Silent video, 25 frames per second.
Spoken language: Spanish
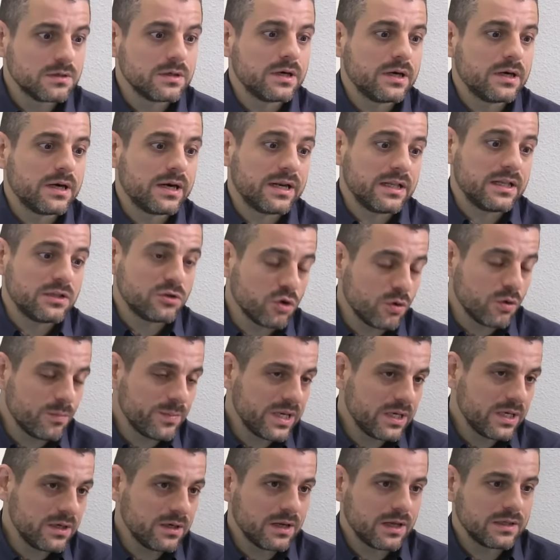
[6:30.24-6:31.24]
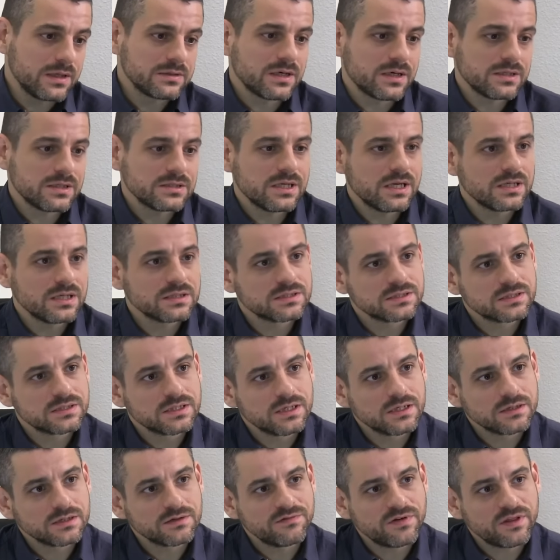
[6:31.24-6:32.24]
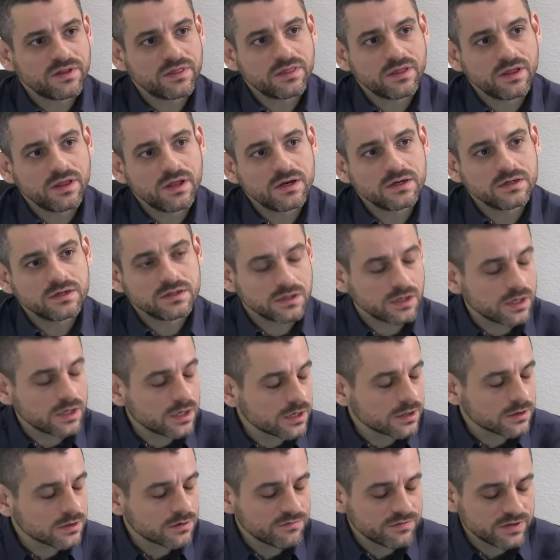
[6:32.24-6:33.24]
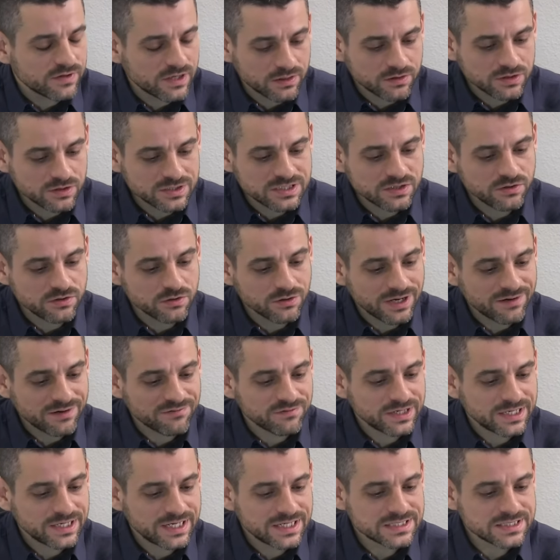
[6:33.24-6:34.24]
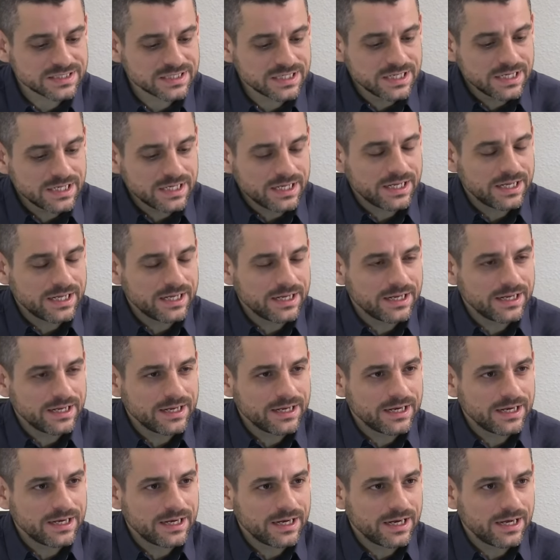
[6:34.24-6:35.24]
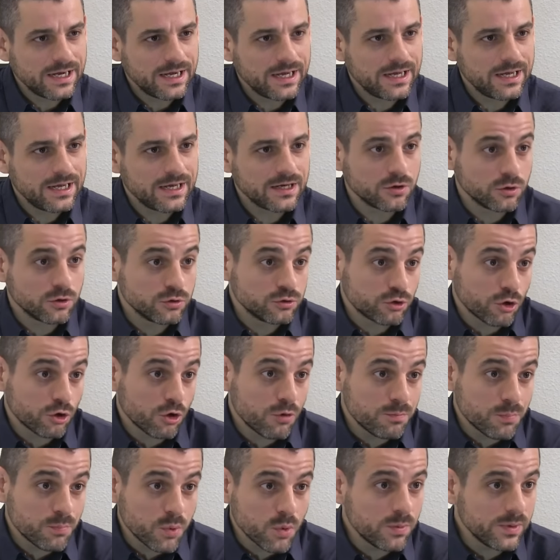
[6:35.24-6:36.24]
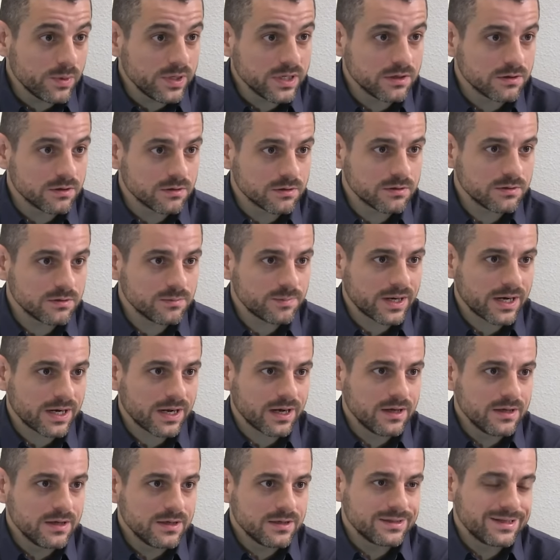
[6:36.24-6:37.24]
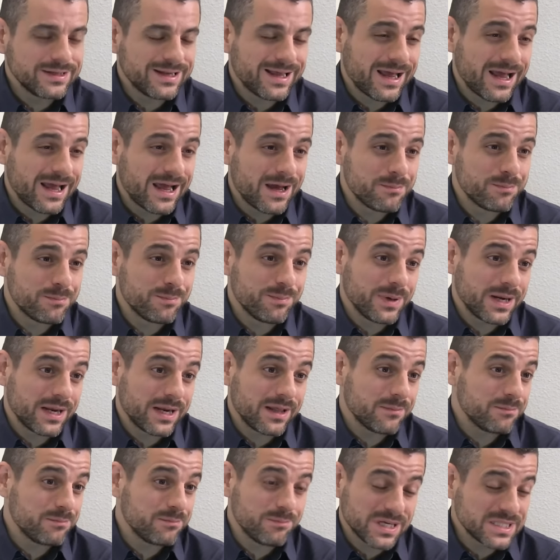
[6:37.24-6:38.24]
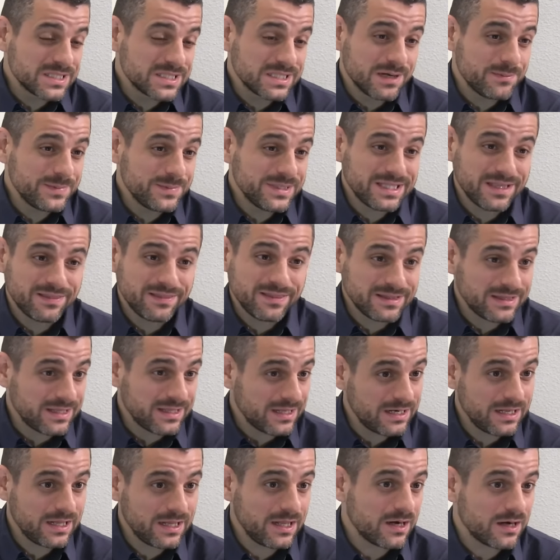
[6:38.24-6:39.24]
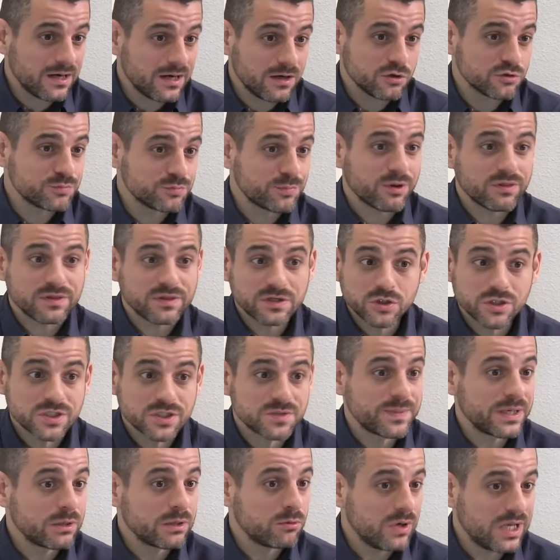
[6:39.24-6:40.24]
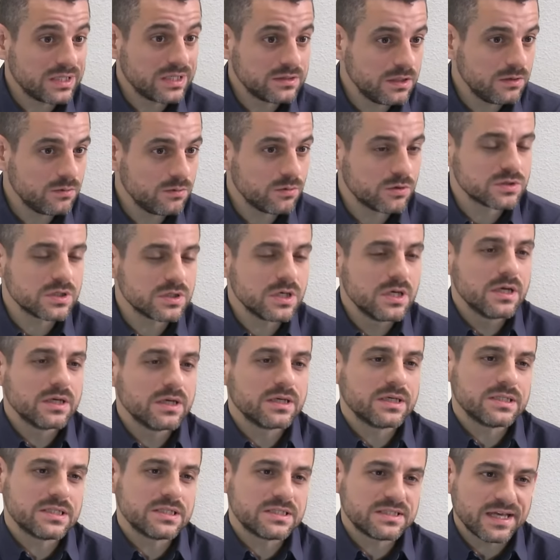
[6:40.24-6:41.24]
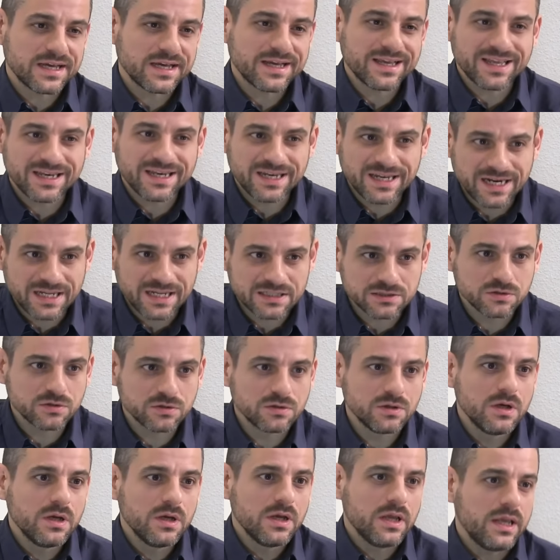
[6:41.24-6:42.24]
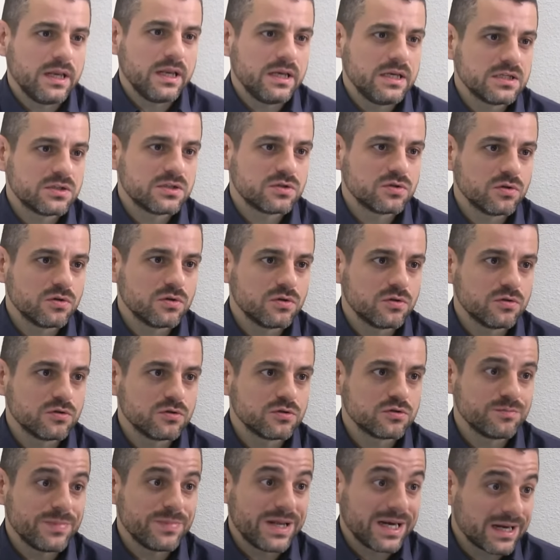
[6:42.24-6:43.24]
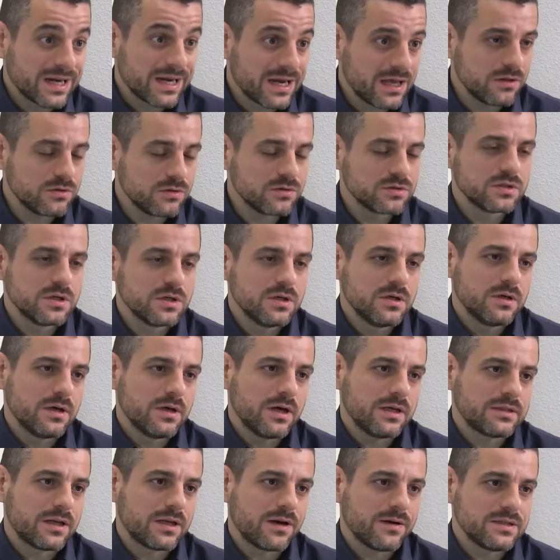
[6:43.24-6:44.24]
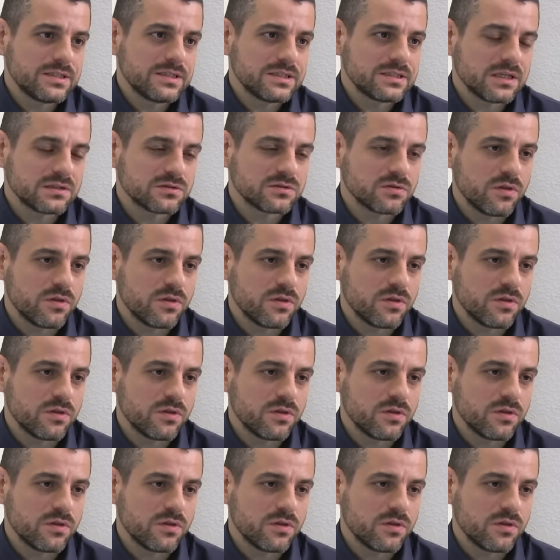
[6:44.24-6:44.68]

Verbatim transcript: retomen a través de las confederaciones hidrográficas el control público ¿no? para para básicamente detener los procesos especulativos que se están generando en esos mercados a través de estas